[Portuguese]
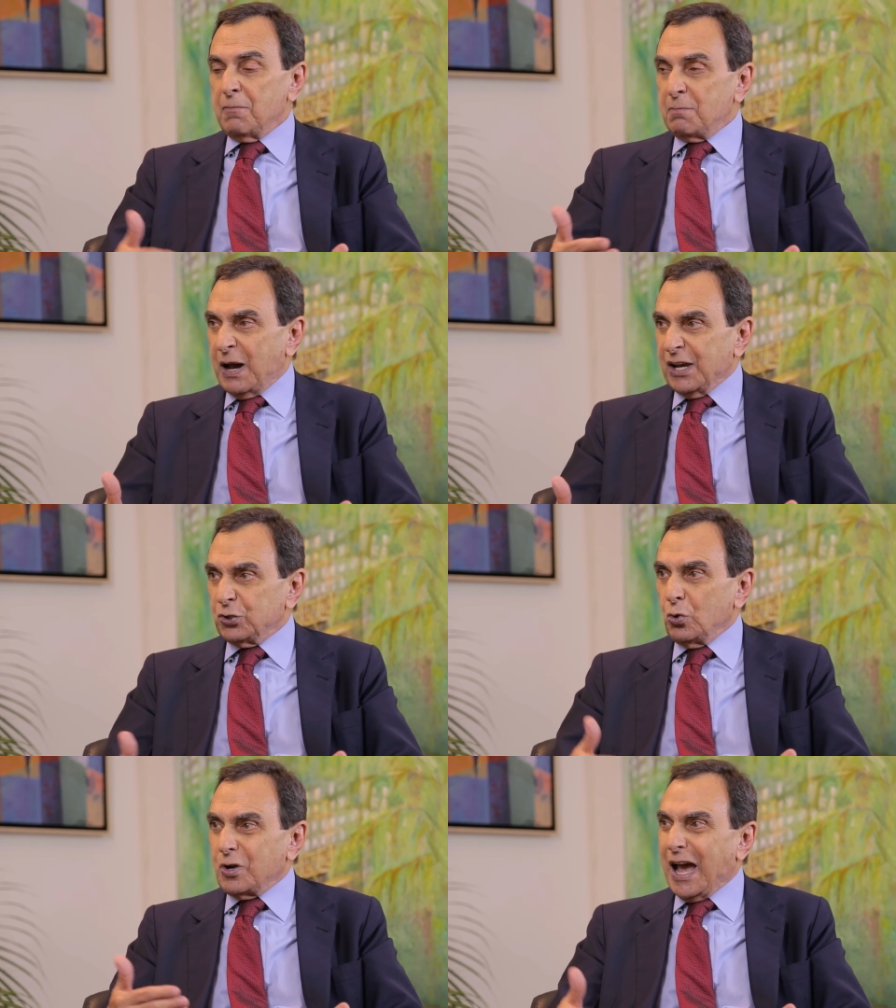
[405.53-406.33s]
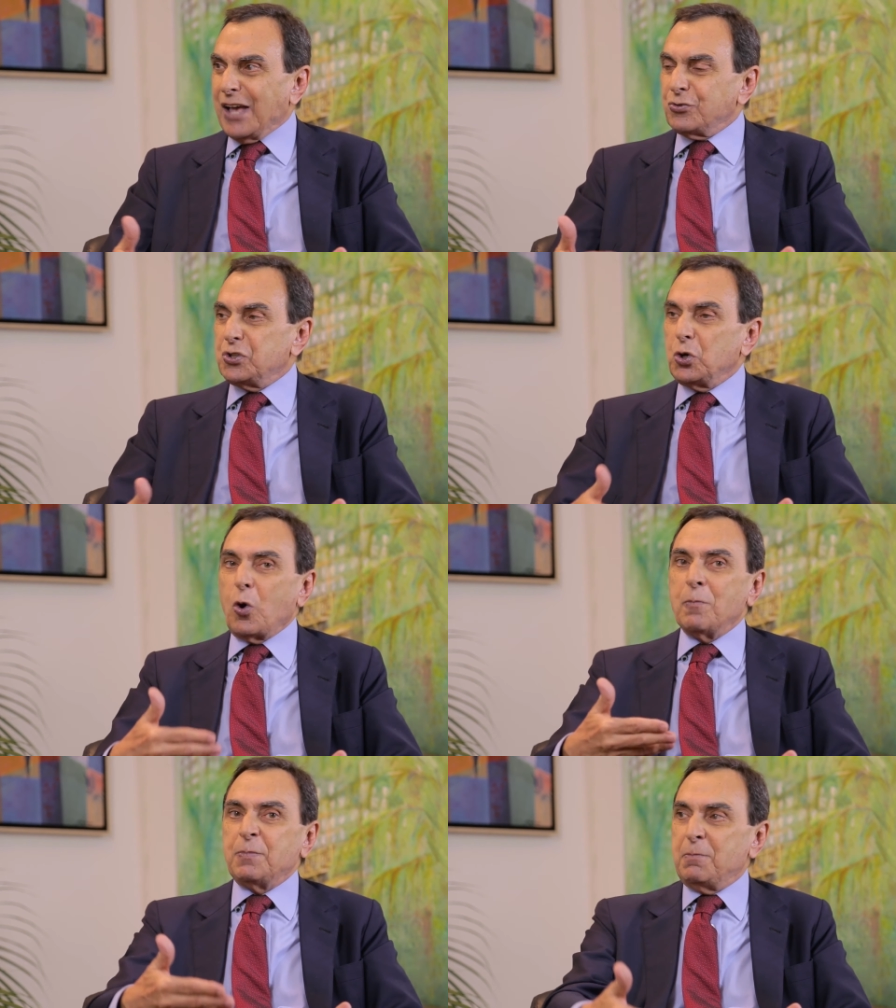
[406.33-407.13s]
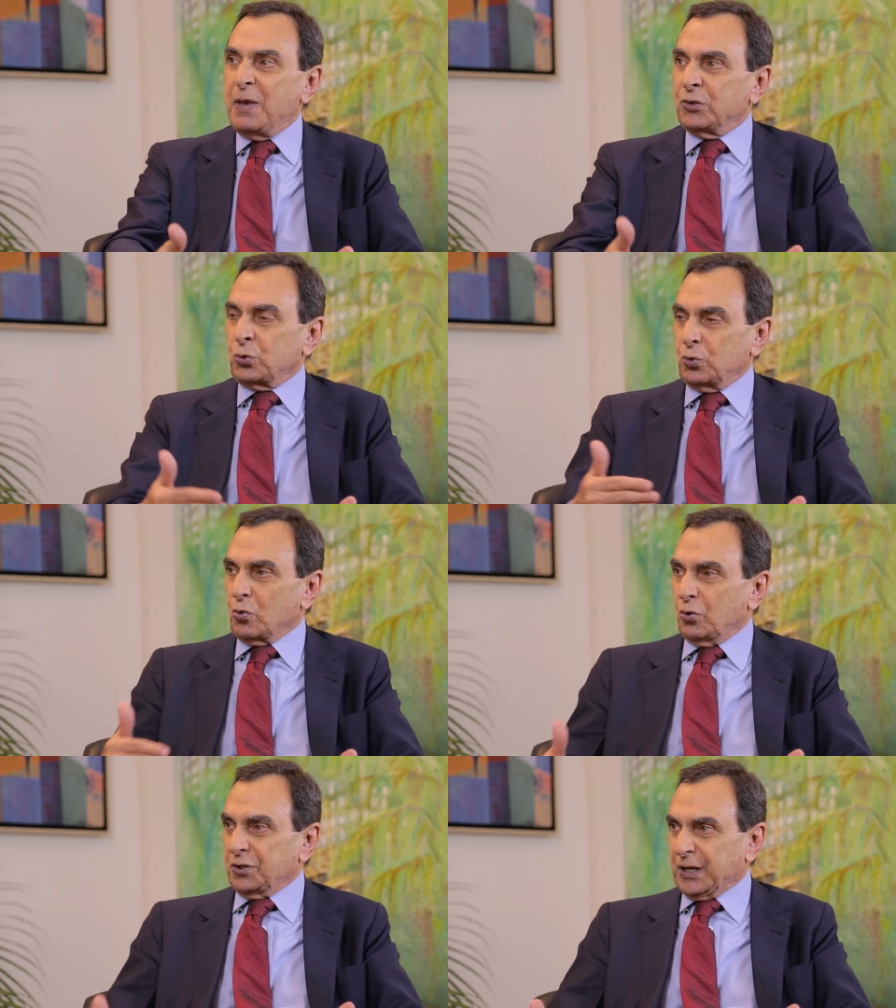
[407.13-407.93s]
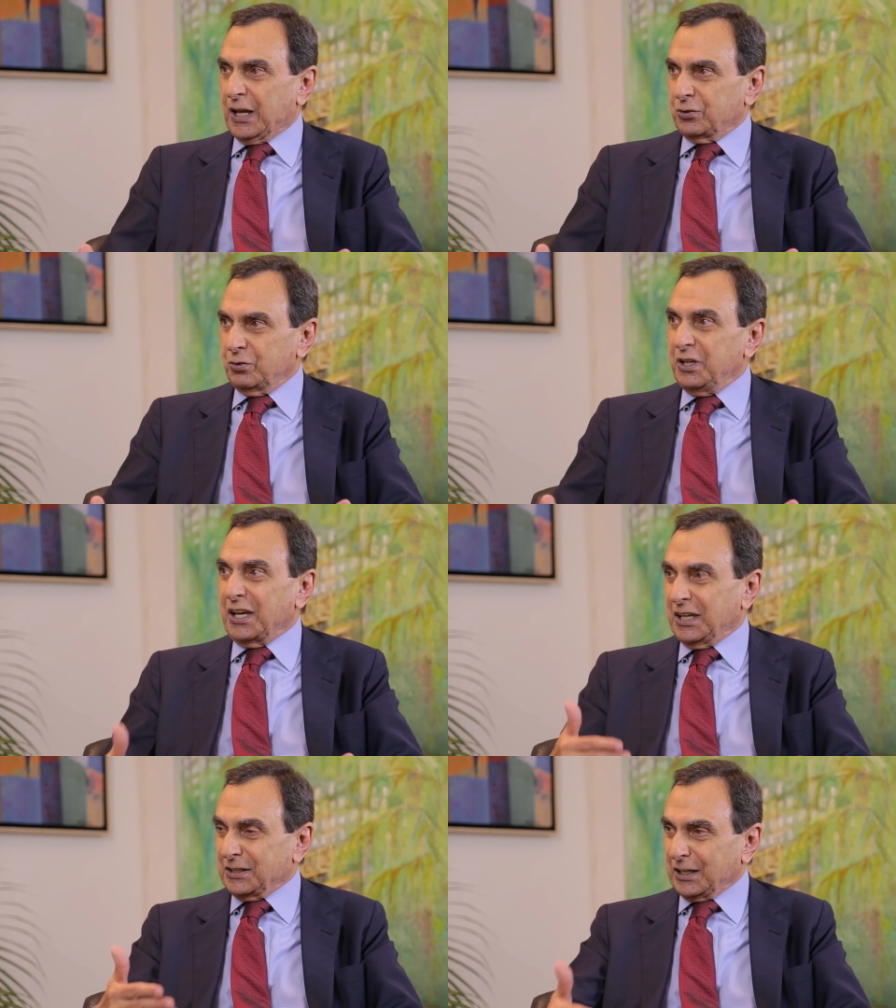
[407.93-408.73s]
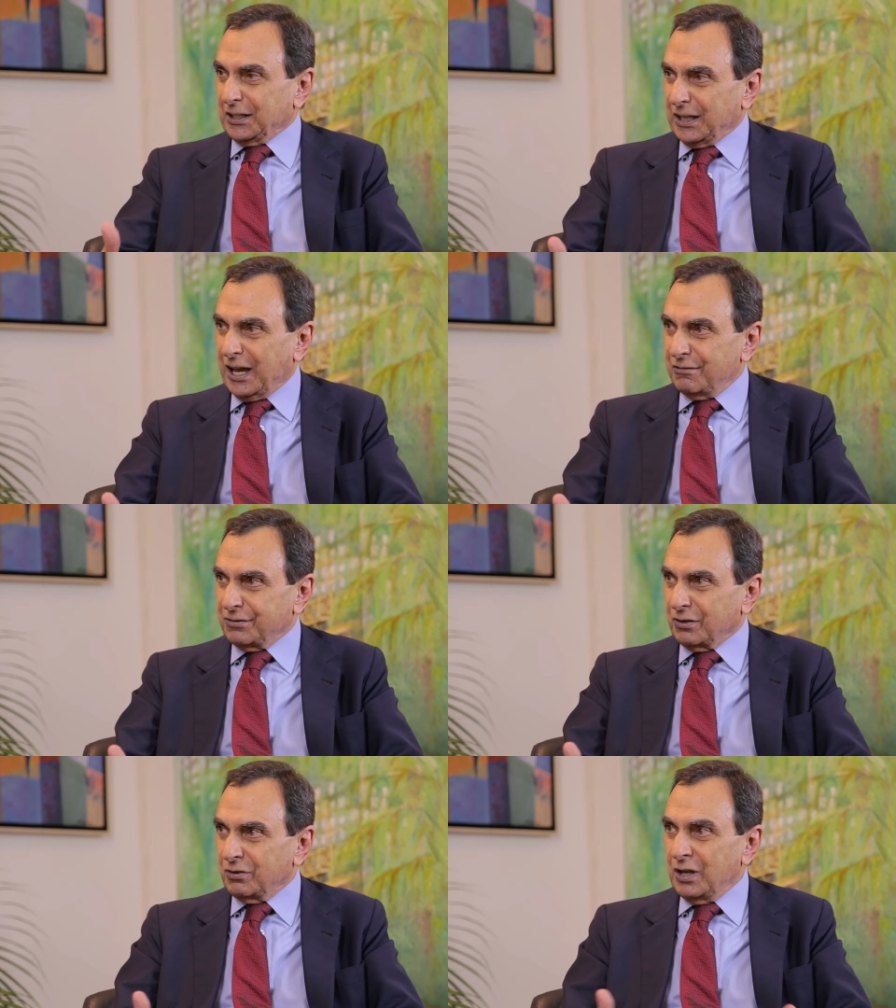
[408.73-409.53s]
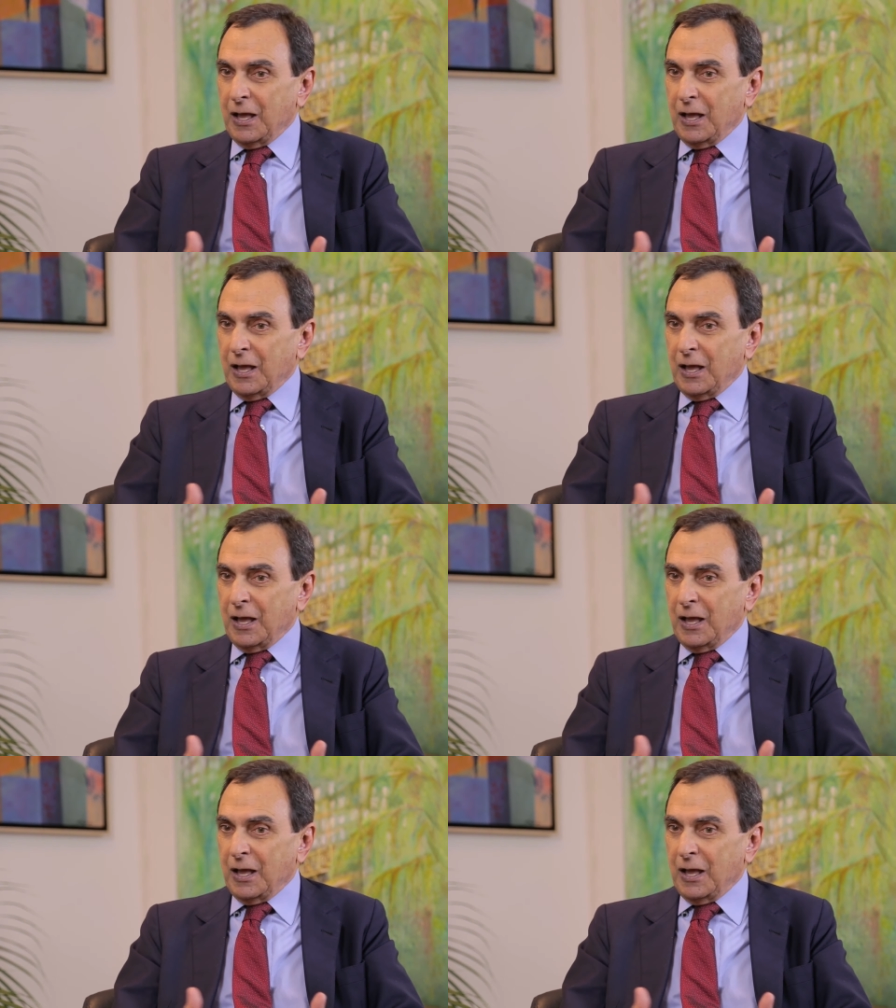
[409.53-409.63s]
mas no caso de rompimento do contrato irretratável,